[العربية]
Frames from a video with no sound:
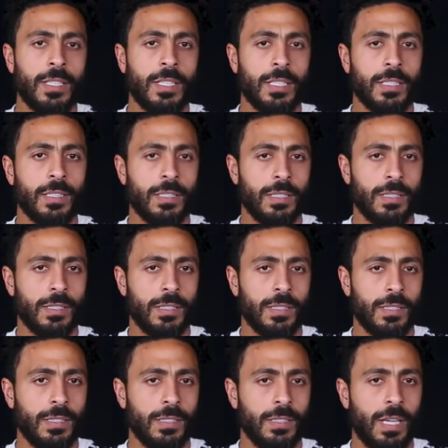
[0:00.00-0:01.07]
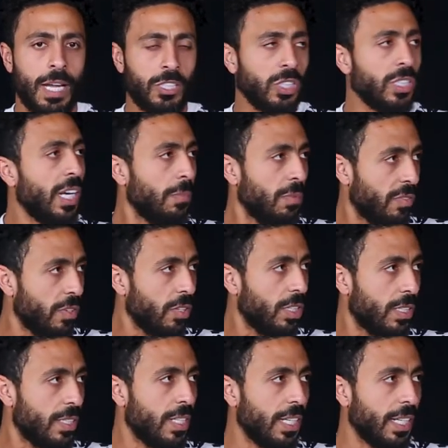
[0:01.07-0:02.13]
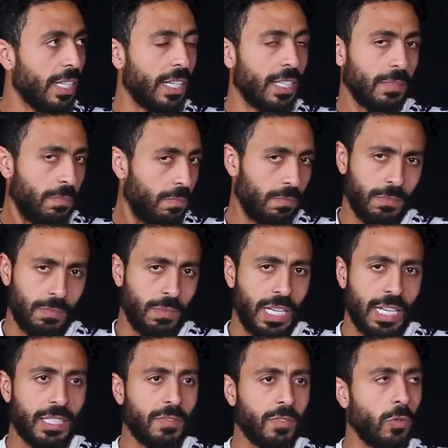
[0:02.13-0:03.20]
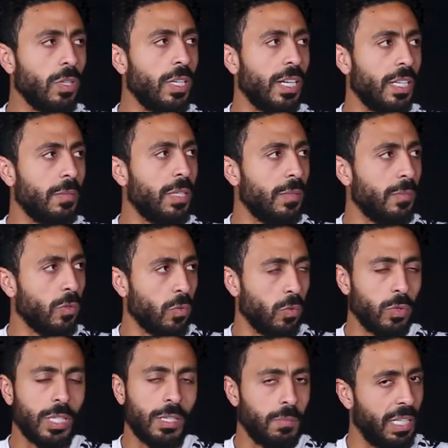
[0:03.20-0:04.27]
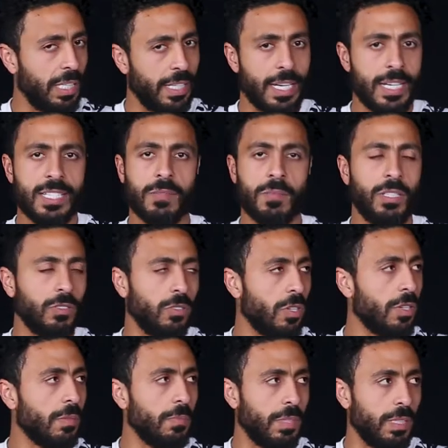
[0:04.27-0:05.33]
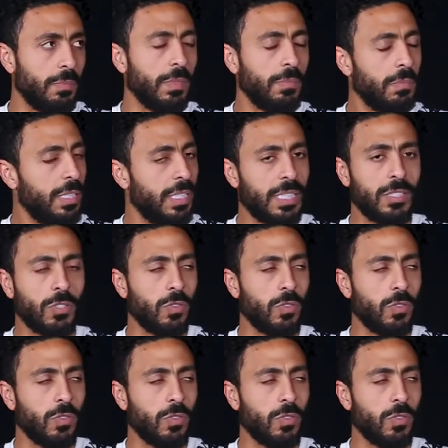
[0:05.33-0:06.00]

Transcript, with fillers: آه، علشان نلعب افريقيا السنه الجايه ده هدف كل اللعيبه اللي موجوده بالجهاز بالاداره بالنادي